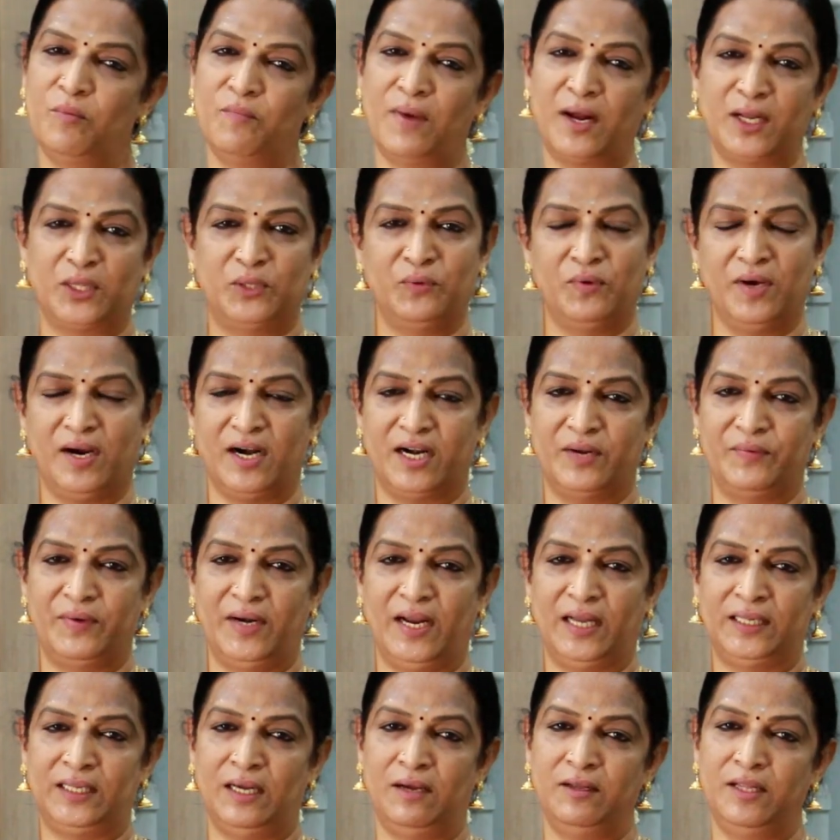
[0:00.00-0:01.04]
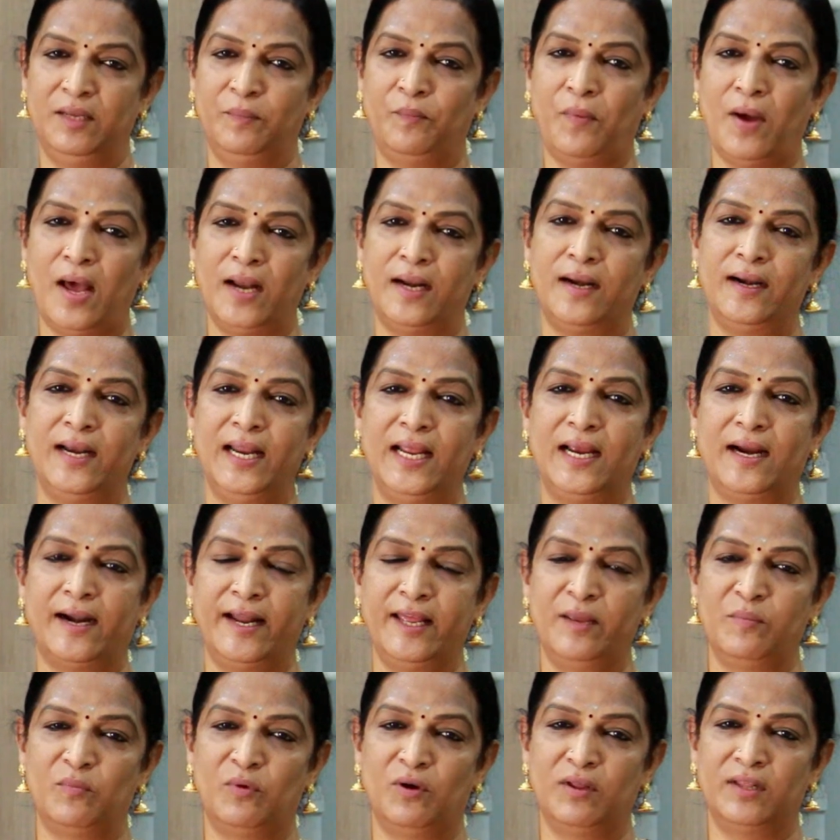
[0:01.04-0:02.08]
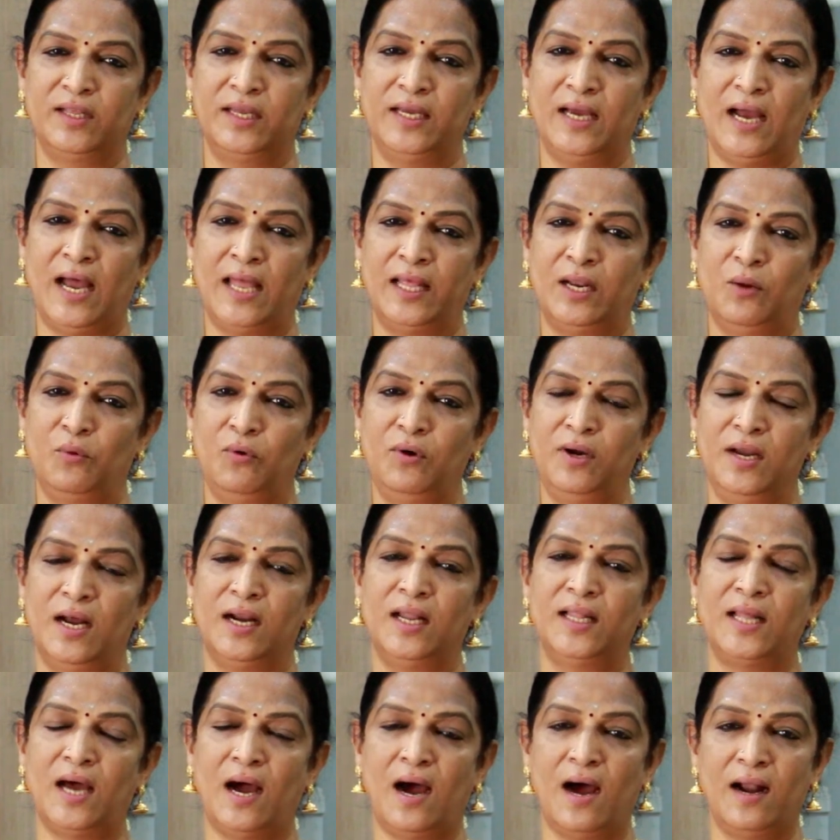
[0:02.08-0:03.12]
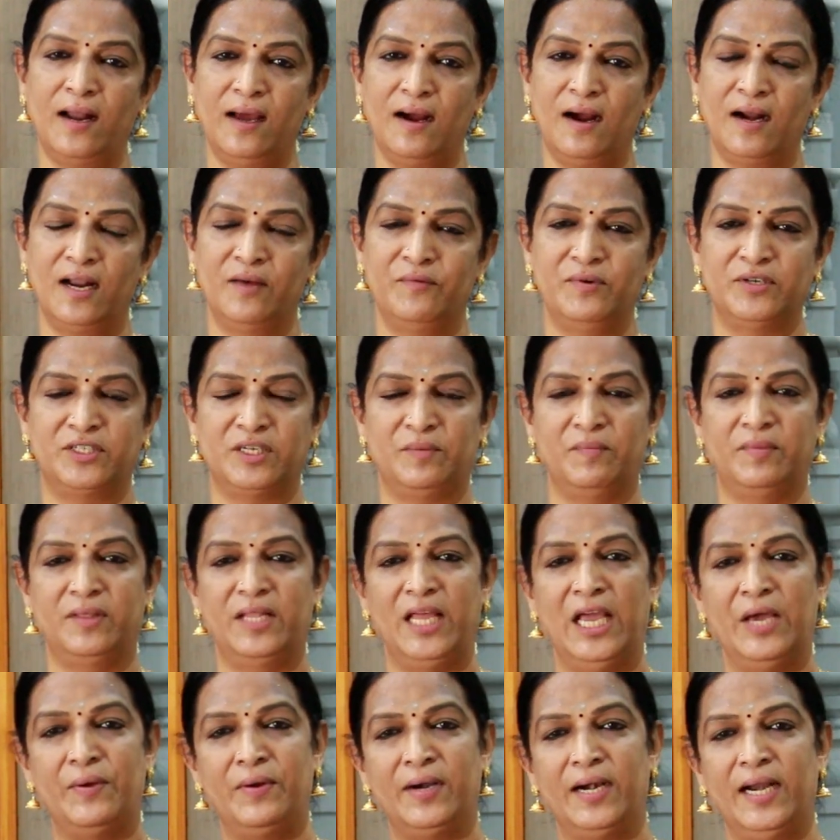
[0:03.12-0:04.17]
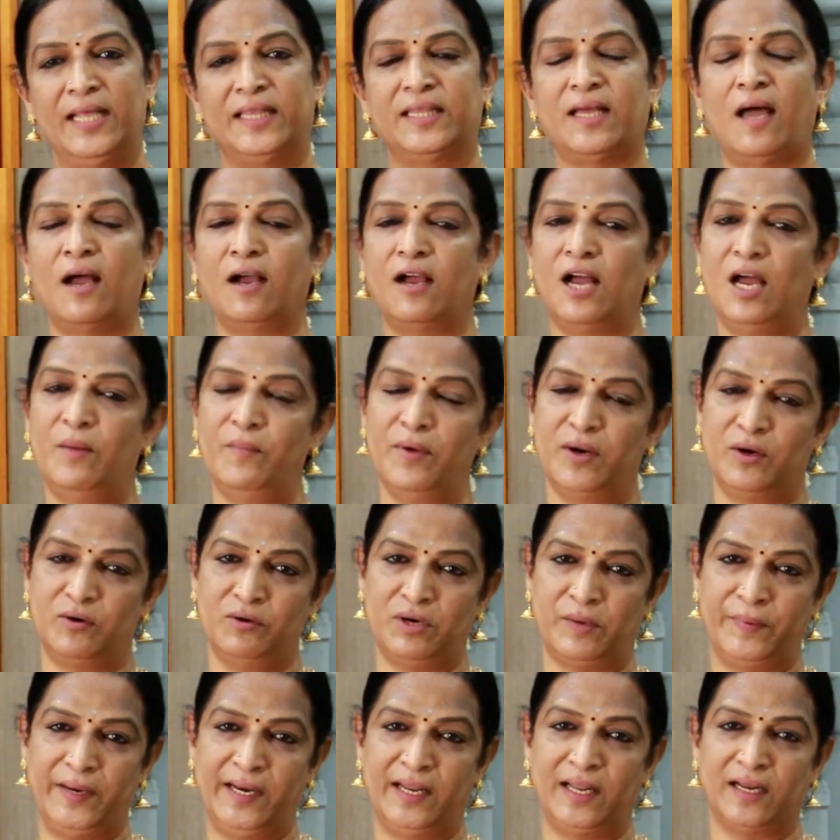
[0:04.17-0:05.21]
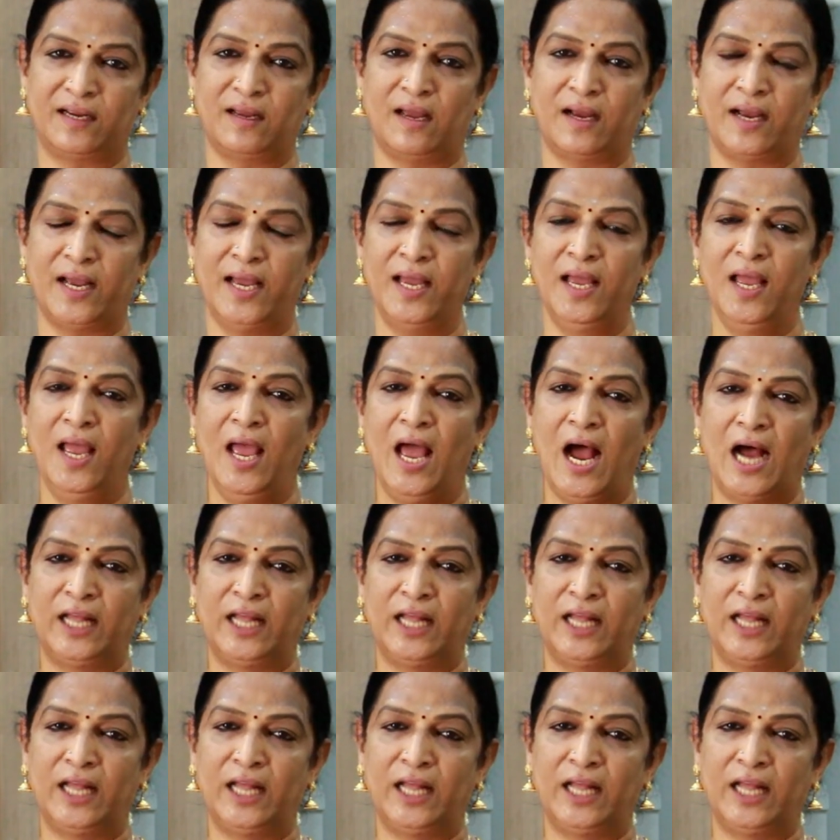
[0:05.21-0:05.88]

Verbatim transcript: ஒரு மருத்துவ கடவுள் அதாவது பார்க்கடலை கடையும் பொழுது அதில் உண்டான அந்த ஆழகால விஷம் தேவர்களை தாக்காமல் இருக்கணும் அப்படின்றதுக்காக